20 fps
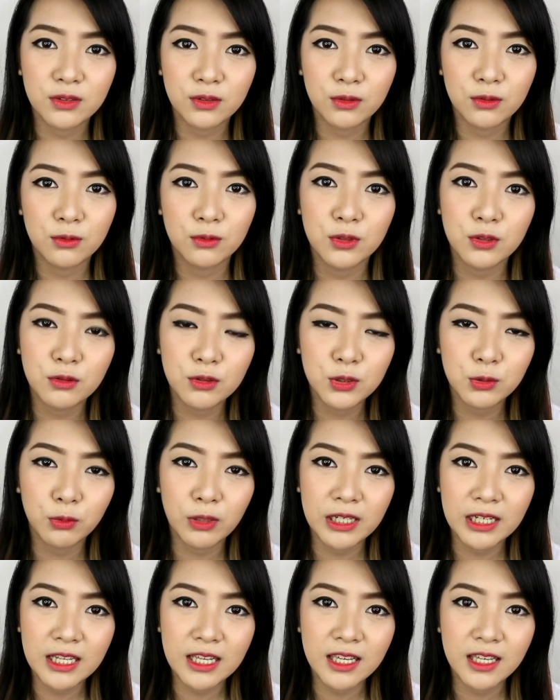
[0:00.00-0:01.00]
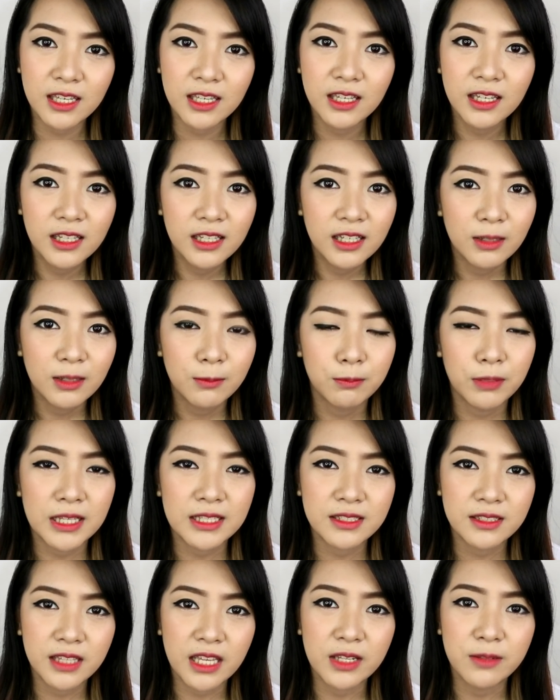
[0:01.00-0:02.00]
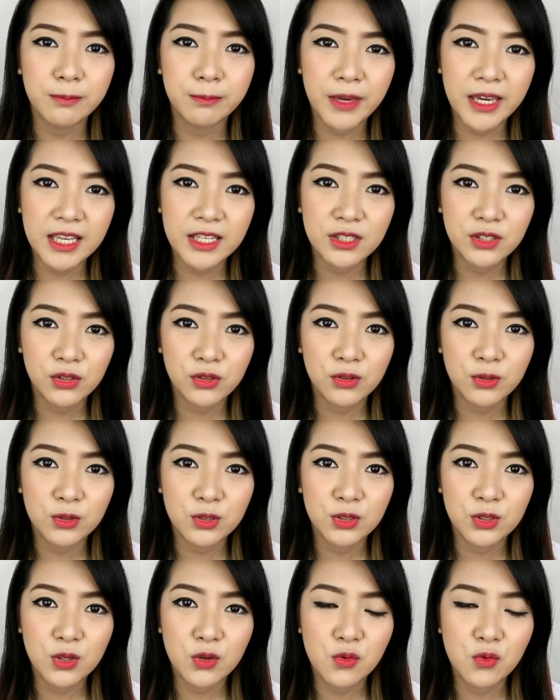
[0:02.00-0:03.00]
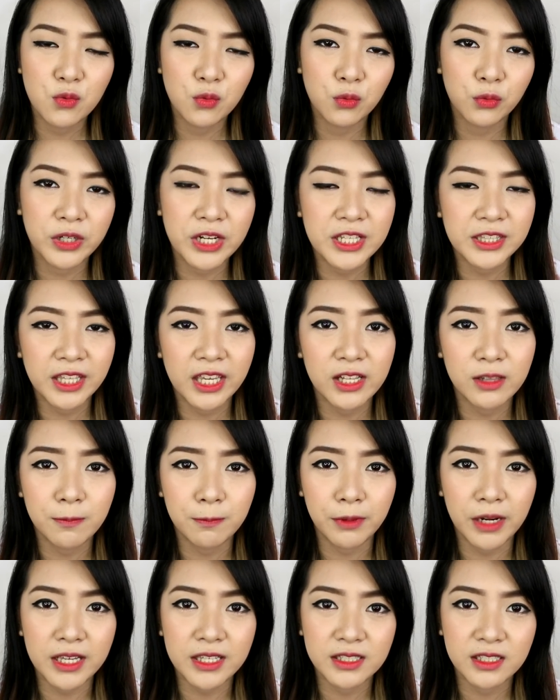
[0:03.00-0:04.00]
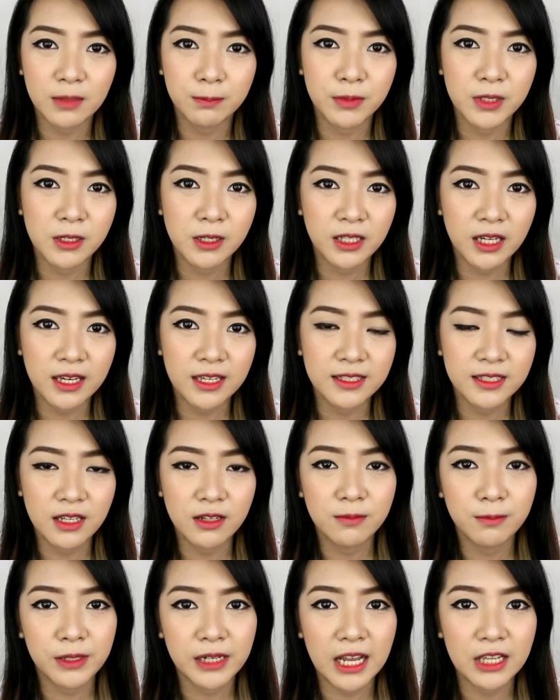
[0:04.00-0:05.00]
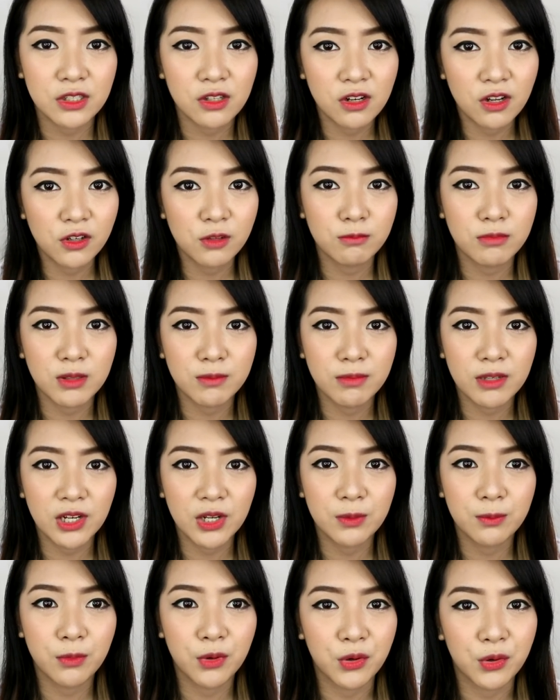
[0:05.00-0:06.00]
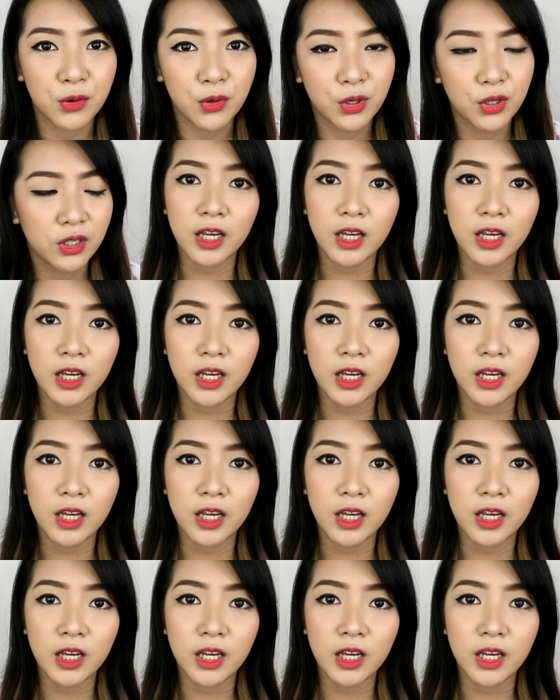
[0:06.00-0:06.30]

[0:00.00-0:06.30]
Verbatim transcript: So, usually, plus 10 pesos yung retail price kapag ka isang piraso lang yung bibilin mo.